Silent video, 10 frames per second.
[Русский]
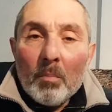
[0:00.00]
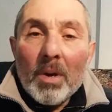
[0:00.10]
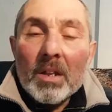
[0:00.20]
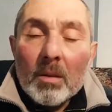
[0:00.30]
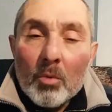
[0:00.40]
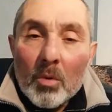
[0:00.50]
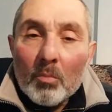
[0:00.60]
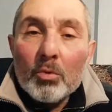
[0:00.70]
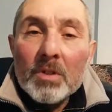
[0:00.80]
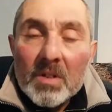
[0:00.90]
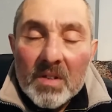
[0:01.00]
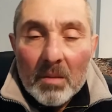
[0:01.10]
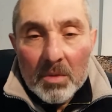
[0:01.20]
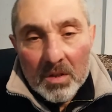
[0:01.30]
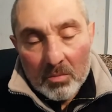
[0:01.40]
Поэтому будьте
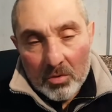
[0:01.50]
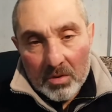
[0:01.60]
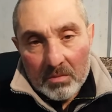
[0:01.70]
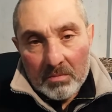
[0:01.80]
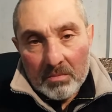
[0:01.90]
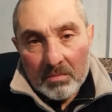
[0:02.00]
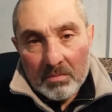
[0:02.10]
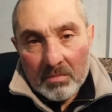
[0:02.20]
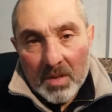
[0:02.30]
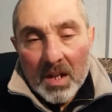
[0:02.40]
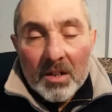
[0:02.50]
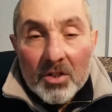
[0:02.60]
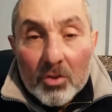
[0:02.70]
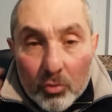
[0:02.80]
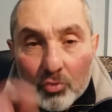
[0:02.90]
сами собой.
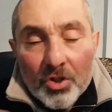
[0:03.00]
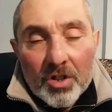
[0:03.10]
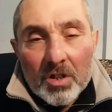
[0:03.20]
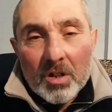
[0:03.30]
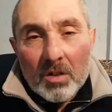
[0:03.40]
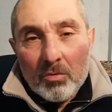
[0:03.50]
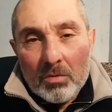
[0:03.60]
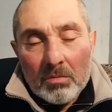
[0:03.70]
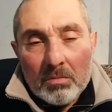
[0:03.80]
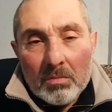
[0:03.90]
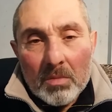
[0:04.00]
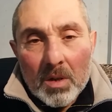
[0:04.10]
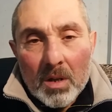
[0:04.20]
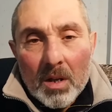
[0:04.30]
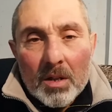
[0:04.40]
Не слушайте никого.
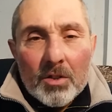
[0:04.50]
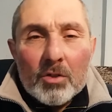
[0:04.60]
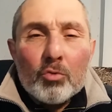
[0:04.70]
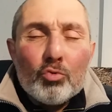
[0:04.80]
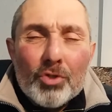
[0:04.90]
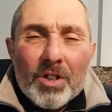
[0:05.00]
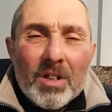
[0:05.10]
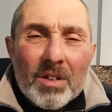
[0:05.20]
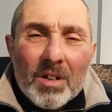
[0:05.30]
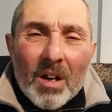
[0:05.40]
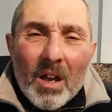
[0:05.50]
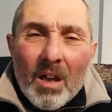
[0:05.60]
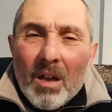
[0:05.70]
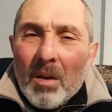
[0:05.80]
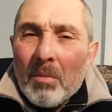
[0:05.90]
Не слушайте этих
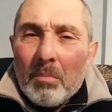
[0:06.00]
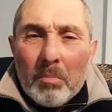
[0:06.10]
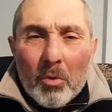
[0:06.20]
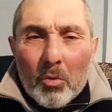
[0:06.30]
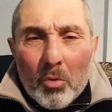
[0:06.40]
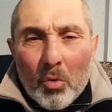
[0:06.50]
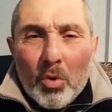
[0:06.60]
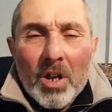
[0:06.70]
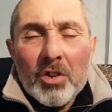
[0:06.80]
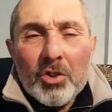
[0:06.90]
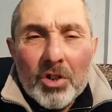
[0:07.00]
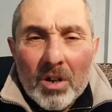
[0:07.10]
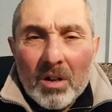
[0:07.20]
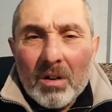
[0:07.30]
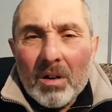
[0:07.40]

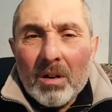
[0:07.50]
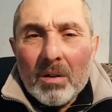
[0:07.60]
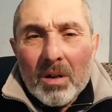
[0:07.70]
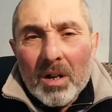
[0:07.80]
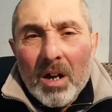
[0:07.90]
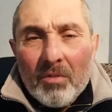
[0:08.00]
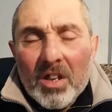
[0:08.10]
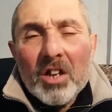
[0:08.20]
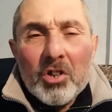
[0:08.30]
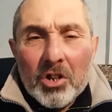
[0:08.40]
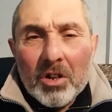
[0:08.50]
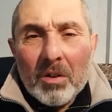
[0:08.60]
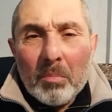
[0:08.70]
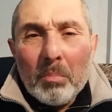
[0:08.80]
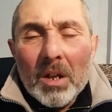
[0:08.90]
курящих,
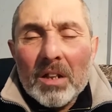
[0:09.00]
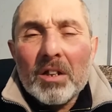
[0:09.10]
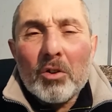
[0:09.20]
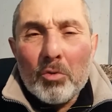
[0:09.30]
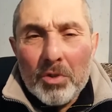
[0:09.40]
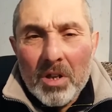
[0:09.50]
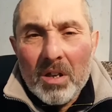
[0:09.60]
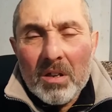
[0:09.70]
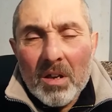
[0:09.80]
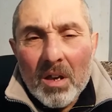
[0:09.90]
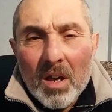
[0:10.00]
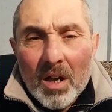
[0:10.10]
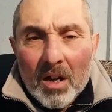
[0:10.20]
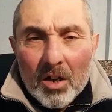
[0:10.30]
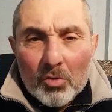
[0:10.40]
говнящих молодых людей,
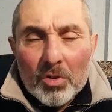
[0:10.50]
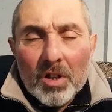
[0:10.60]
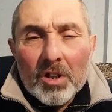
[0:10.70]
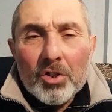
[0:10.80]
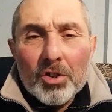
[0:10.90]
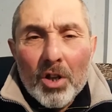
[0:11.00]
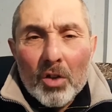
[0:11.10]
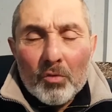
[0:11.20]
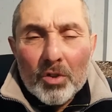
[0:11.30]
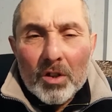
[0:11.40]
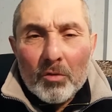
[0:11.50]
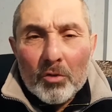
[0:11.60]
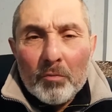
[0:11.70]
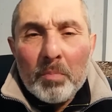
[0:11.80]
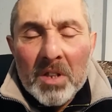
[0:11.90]
которые начинают вот это
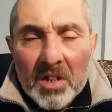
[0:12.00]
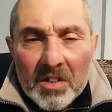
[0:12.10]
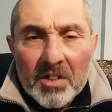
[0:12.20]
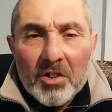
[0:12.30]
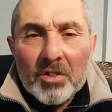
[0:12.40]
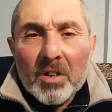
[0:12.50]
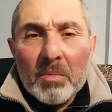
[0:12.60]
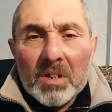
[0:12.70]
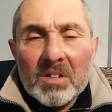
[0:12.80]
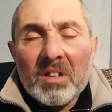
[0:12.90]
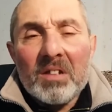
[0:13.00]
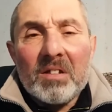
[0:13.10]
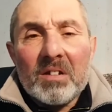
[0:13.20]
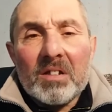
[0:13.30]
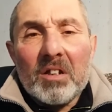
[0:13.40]
вот в педерастическом
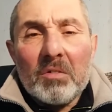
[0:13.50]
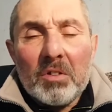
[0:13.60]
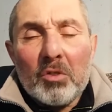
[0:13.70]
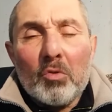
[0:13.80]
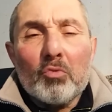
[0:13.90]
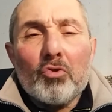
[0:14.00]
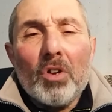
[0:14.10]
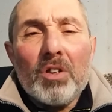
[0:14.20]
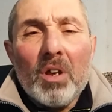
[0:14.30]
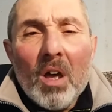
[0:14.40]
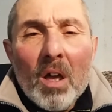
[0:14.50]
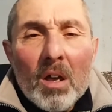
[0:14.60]
экстазе рассказывать о том, что они